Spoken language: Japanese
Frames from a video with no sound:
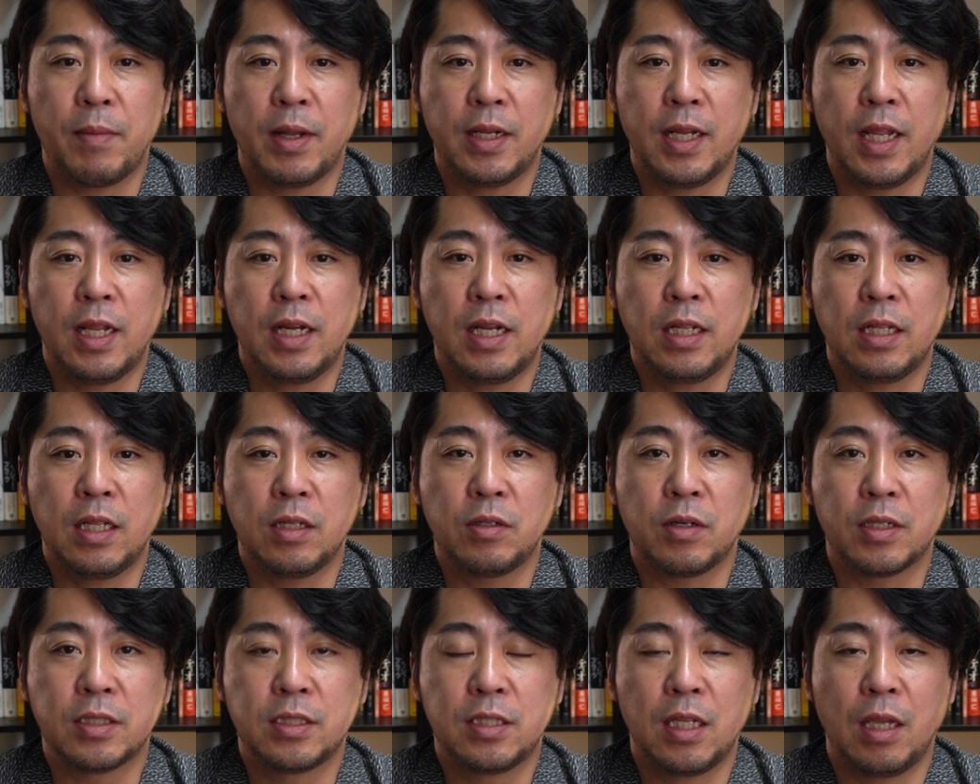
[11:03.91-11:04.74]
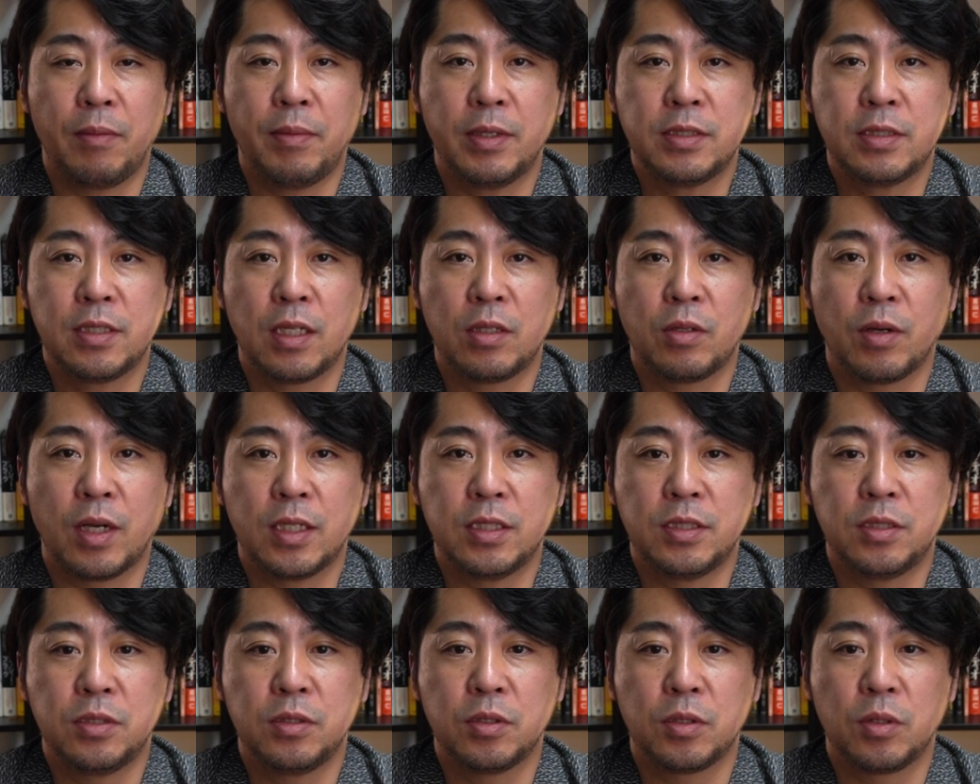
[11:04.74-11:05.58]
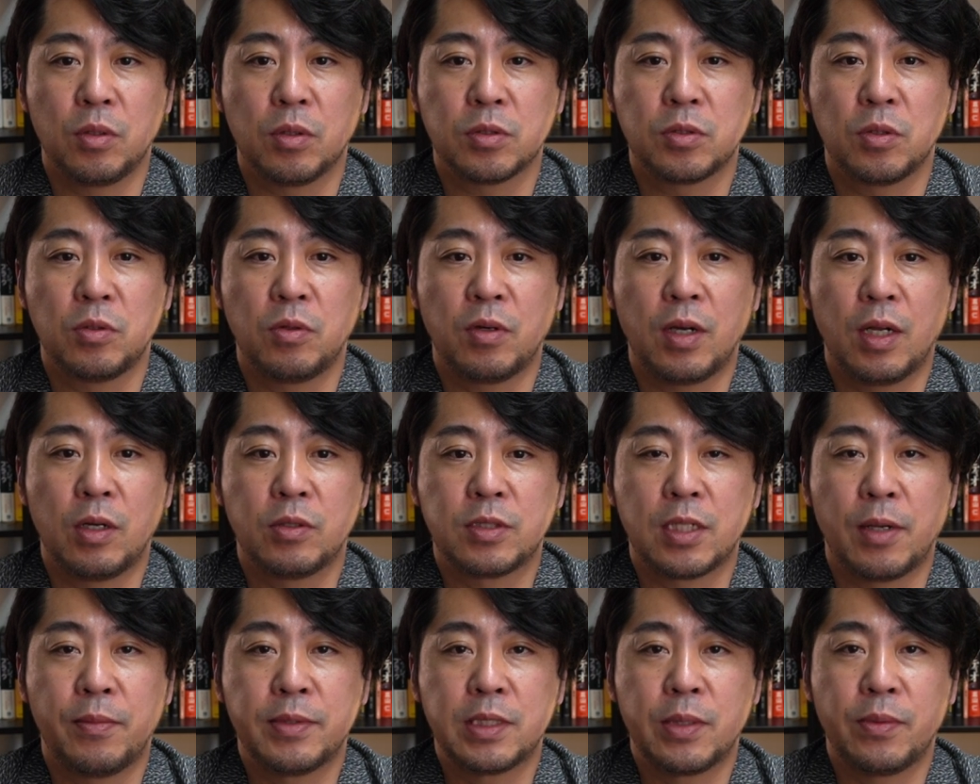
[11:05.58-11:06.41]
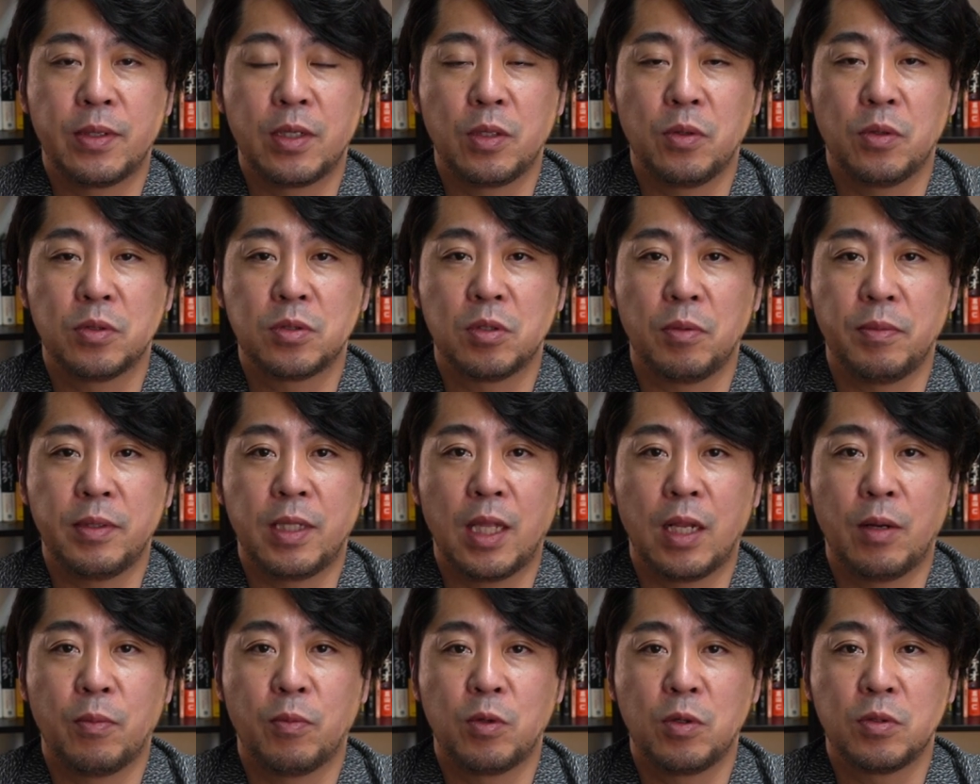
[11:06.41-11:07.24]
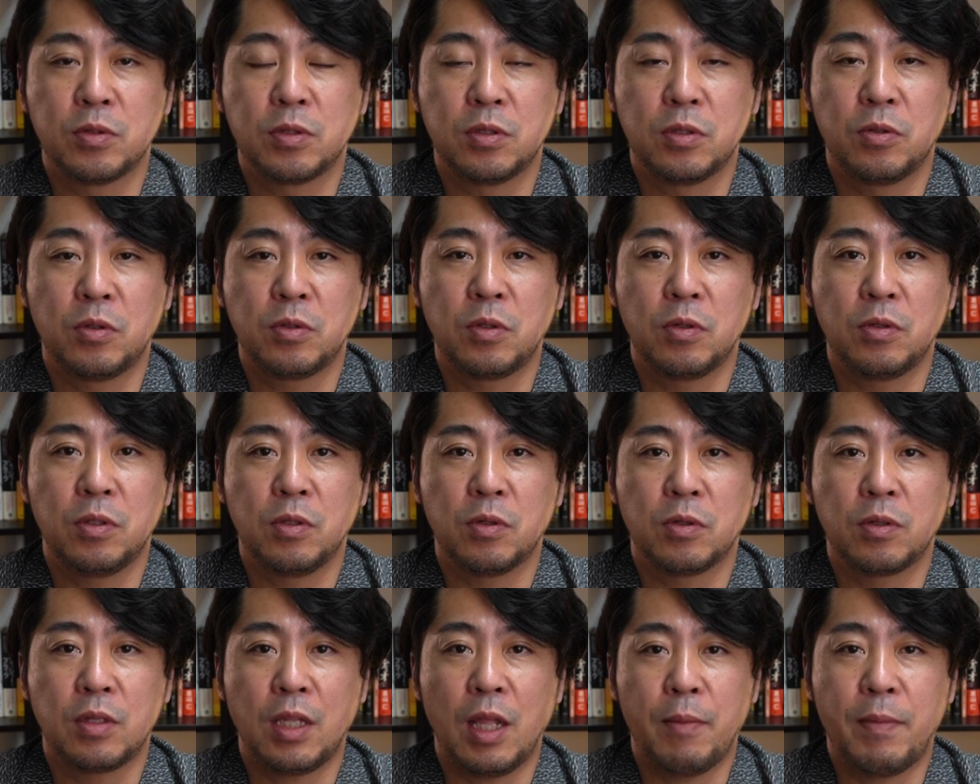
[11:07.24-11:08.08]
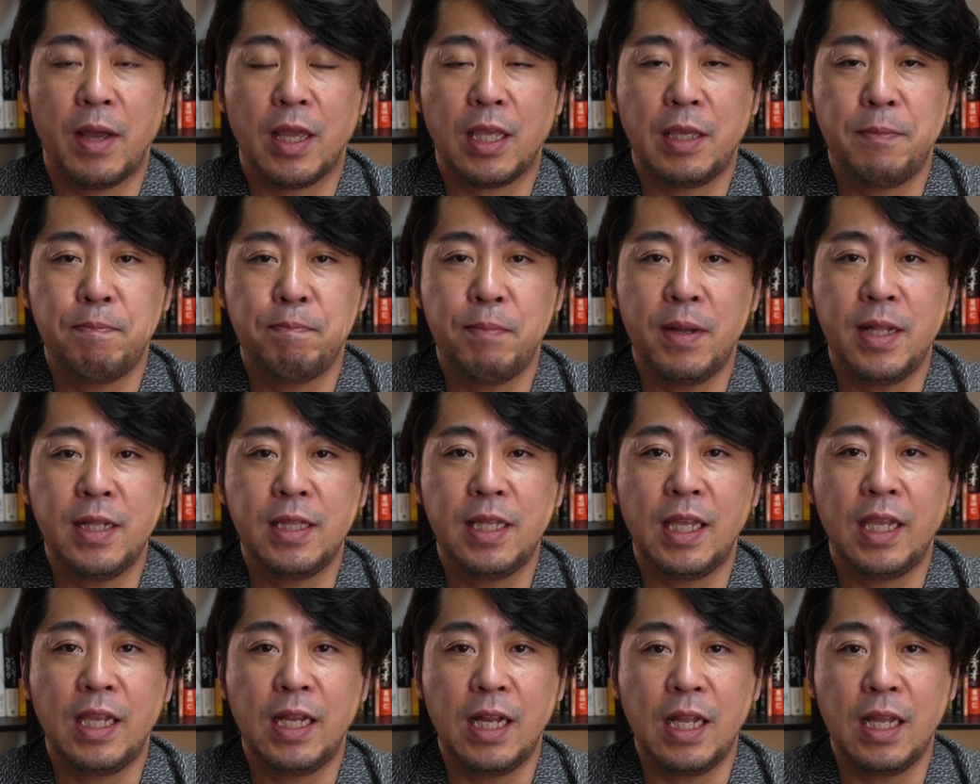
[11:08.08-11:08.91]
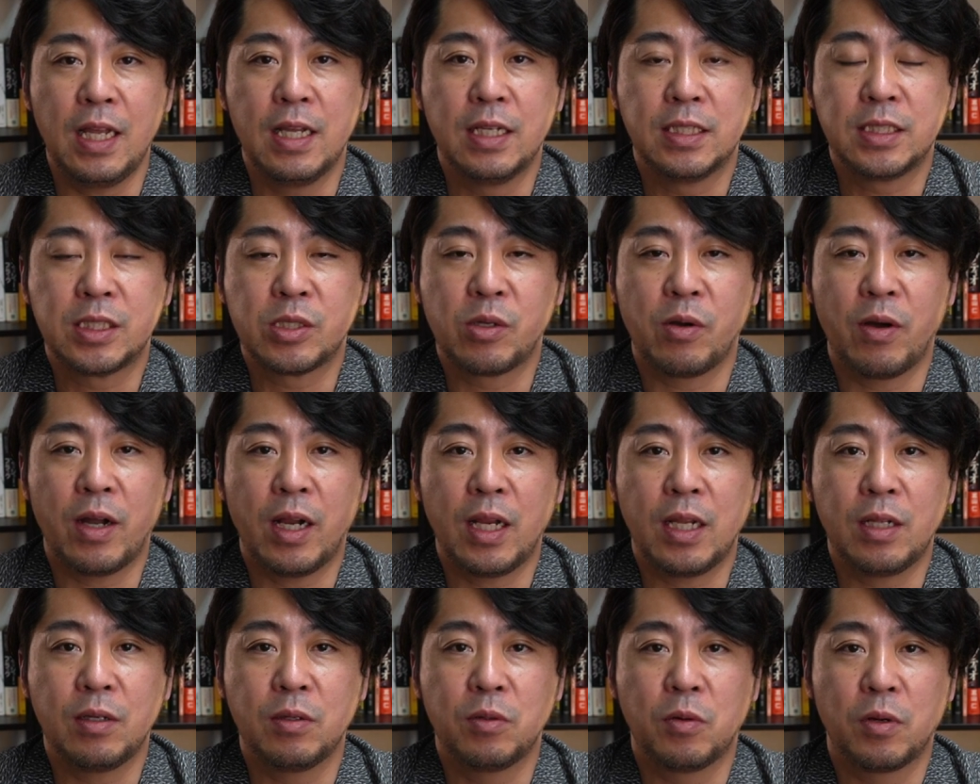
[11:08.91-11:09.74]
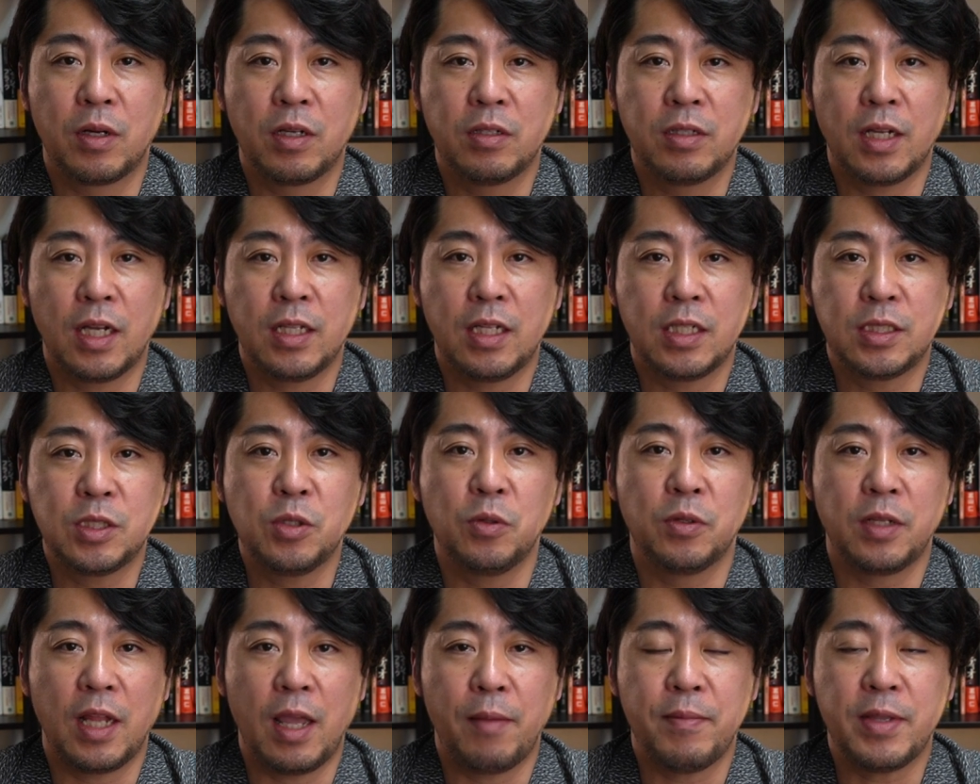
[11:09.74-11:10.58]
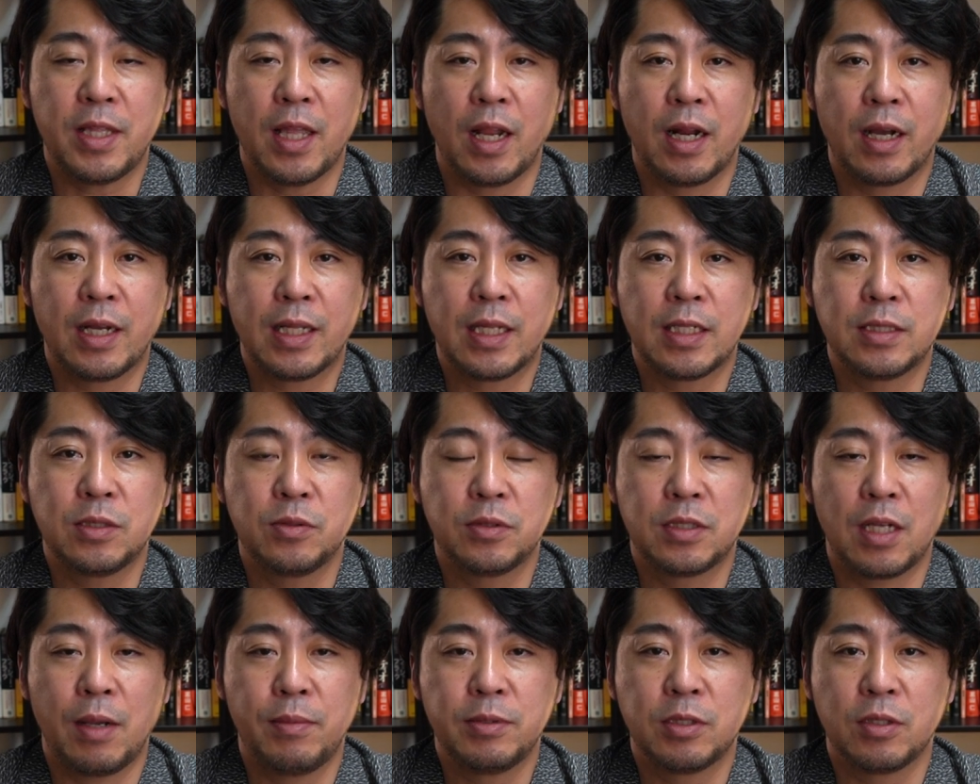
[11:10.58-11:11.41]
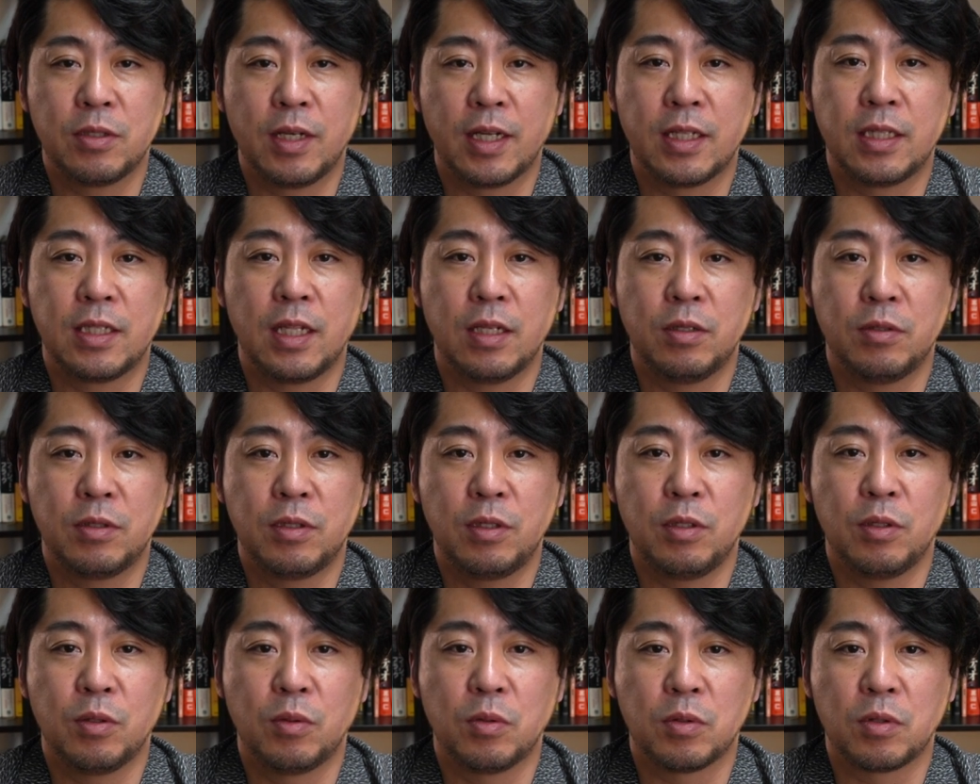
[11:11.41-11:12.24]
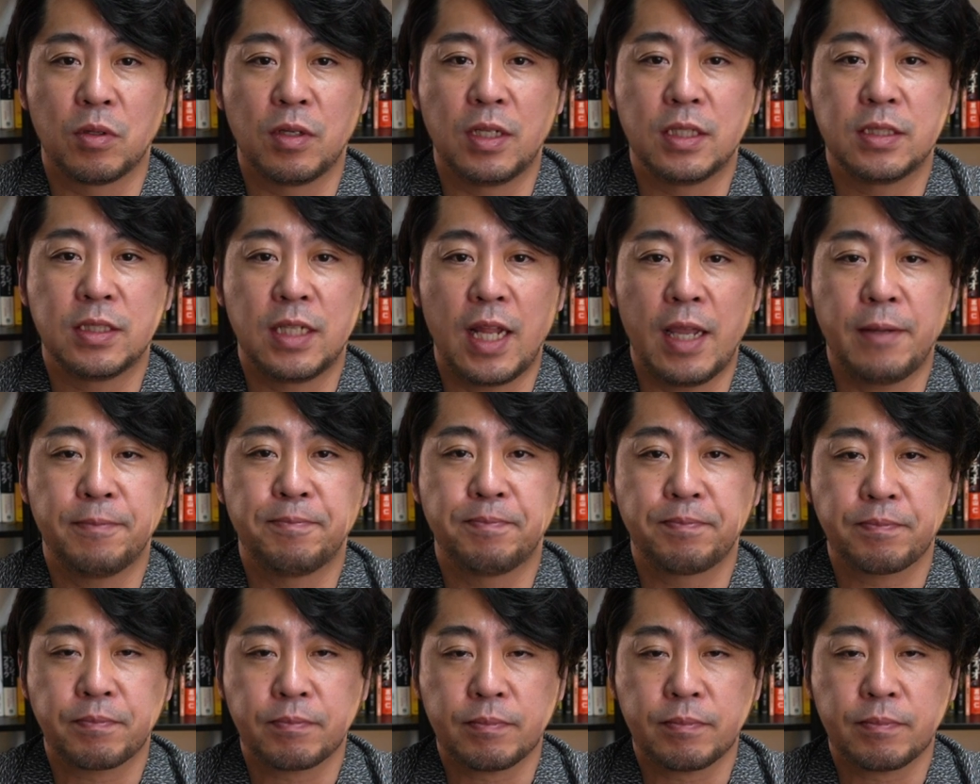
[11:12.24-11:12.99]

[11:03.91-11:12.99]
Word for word: まあ、年齢だとか性別だとか住居、その他の様々な要素みたいなものをすることによって、まあ、一般的なスコアリングこれぐらいでしょうね、みたいな形のサービスをやってるっていうことですね。